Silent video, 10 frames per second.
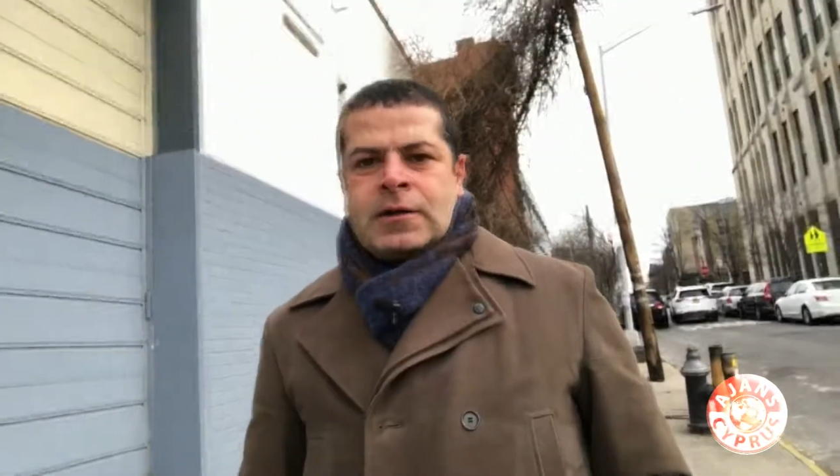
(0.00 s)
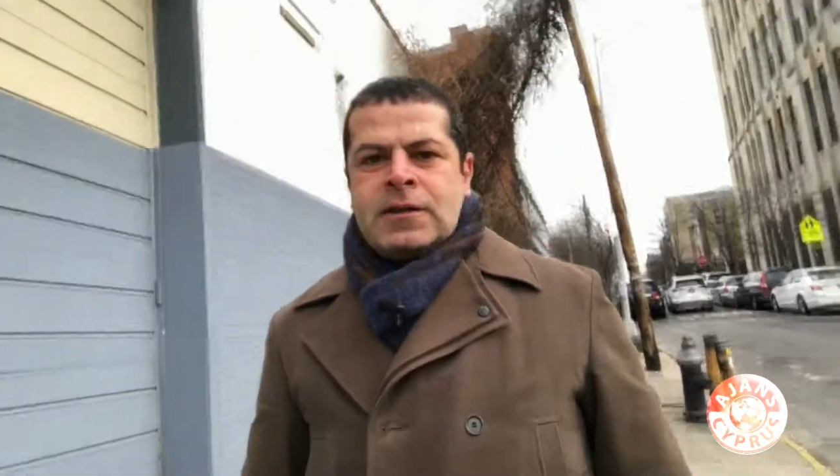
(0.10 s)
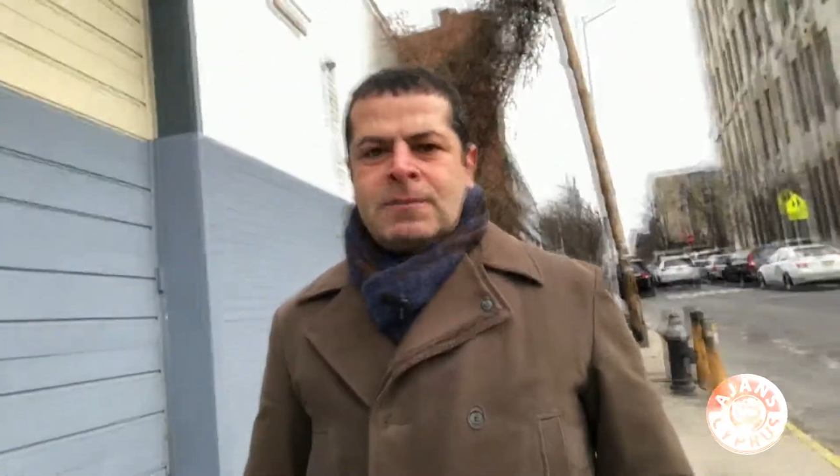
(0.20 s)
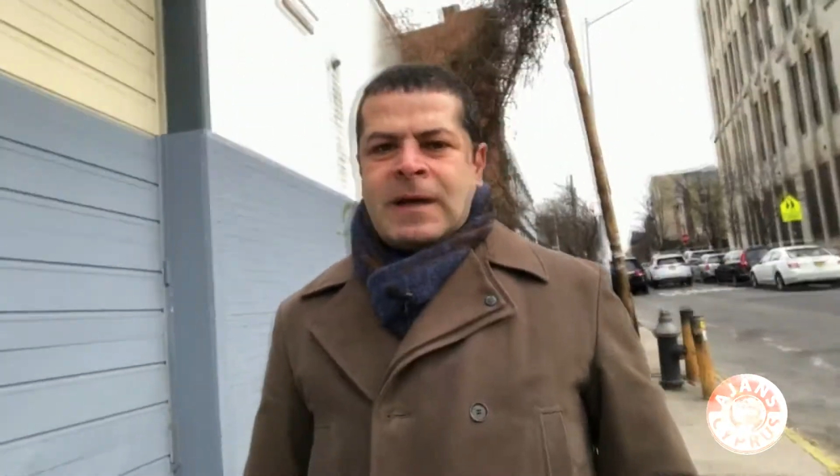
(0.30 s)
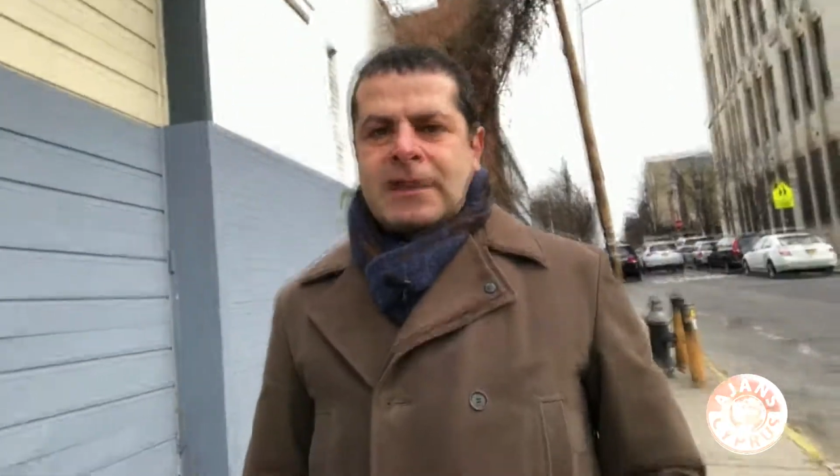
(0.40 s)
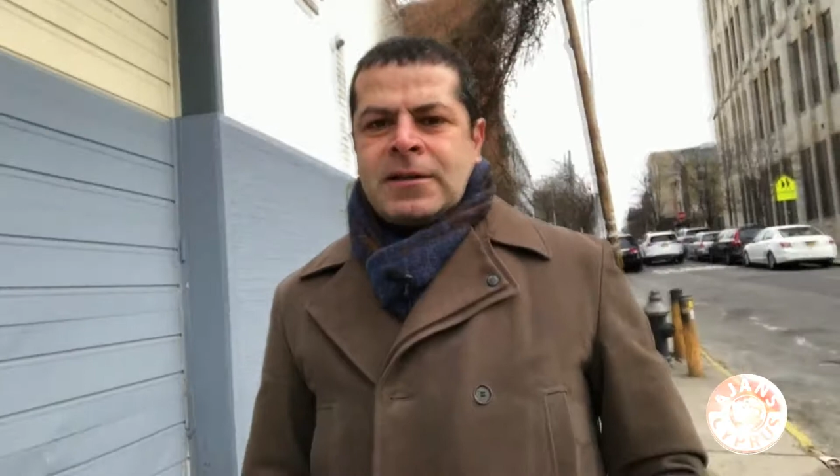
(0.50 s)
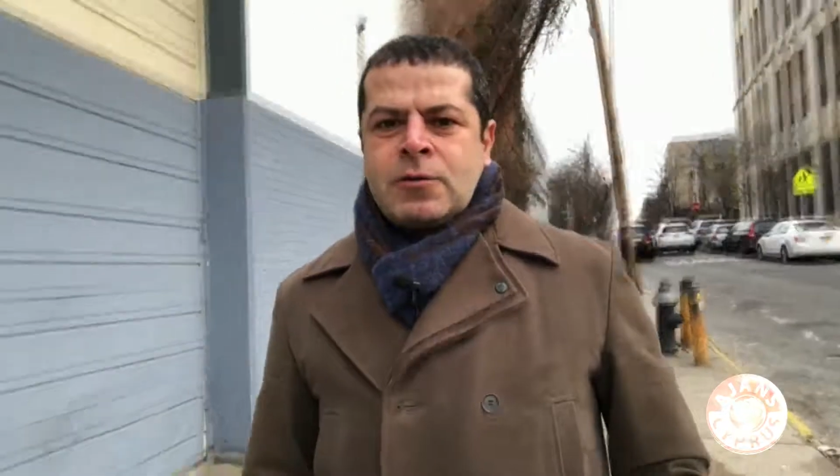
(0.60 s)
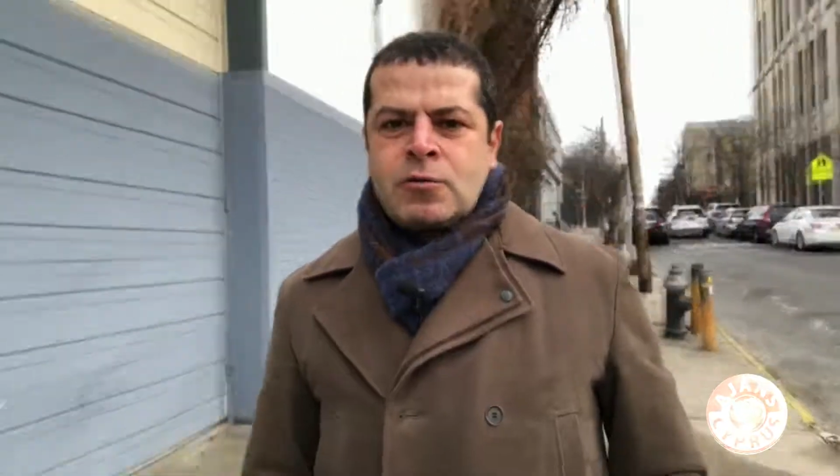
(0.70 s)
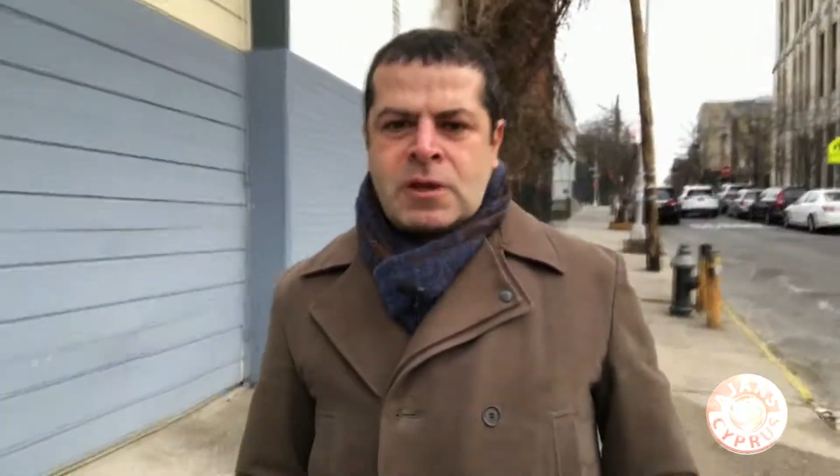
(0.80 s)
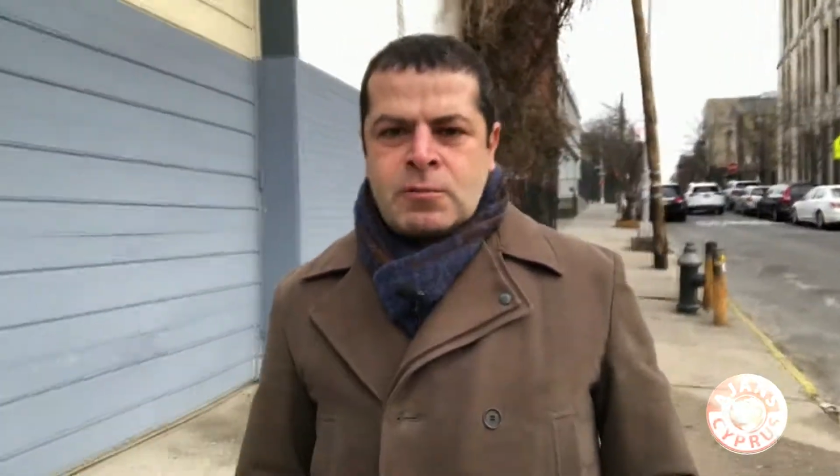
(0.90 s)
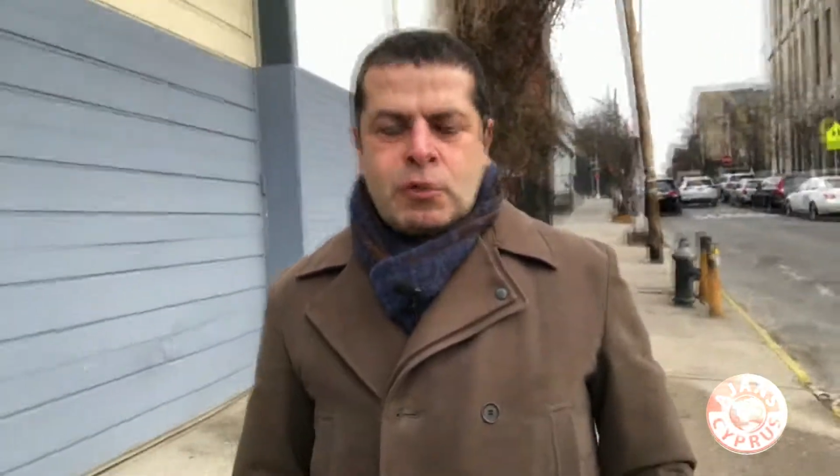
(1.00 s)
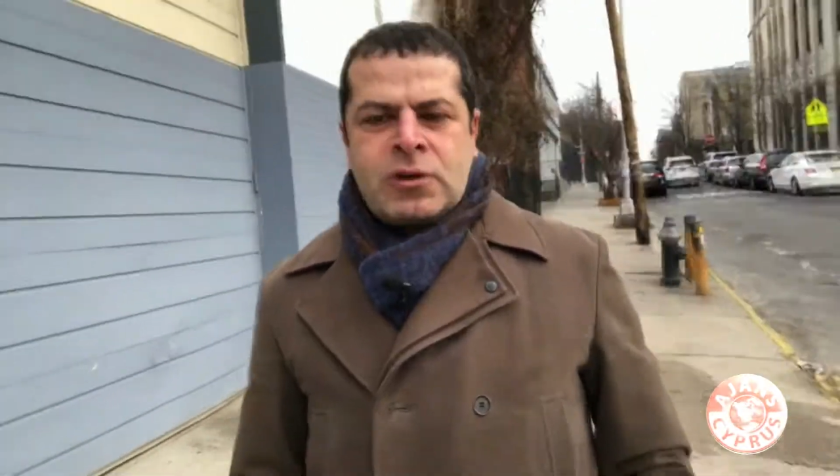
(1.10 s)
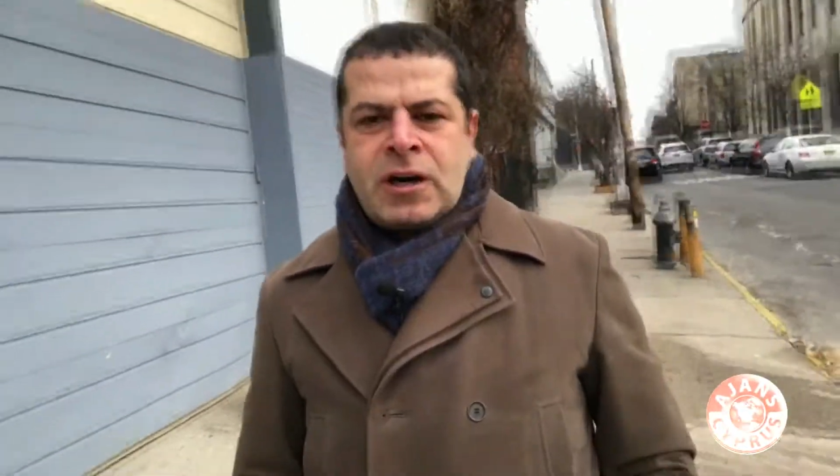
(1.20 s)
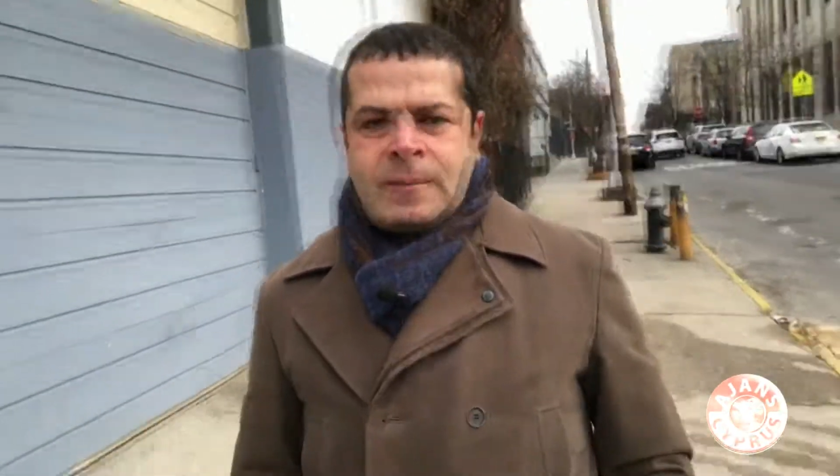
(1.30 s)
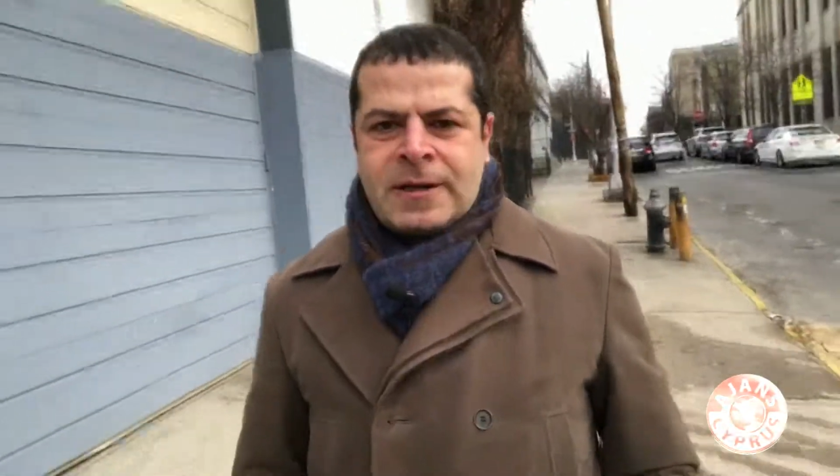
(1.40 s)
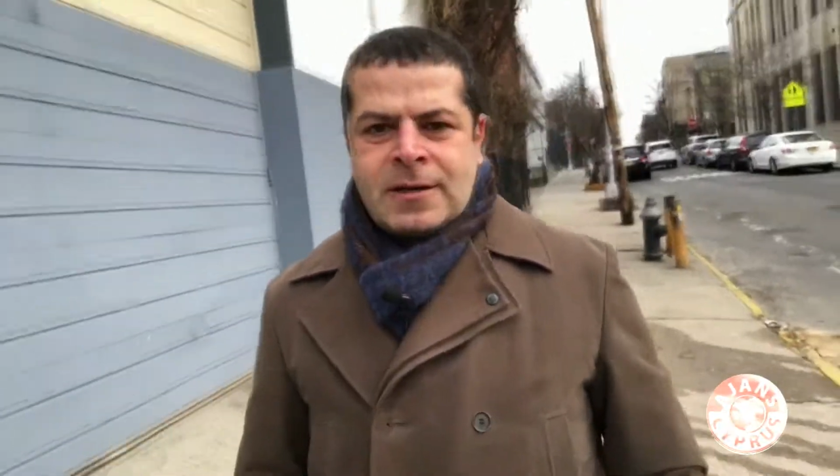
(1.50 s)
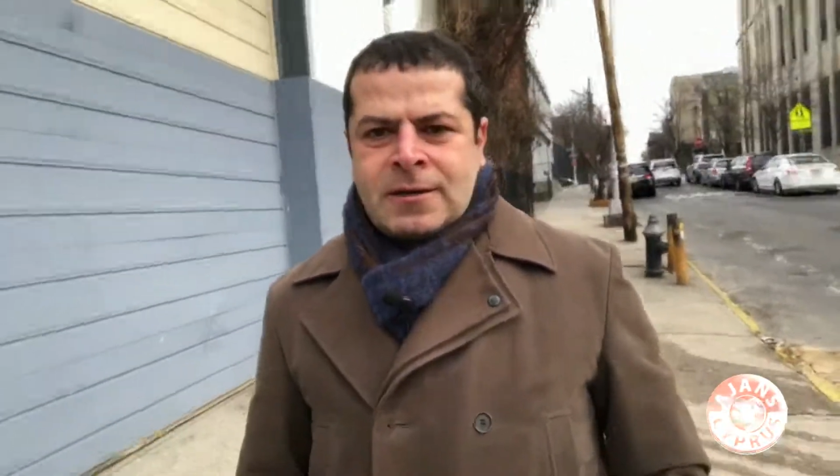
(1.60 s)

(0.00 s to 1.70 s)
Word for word: Dedim nerede göreceğim yok ki haber.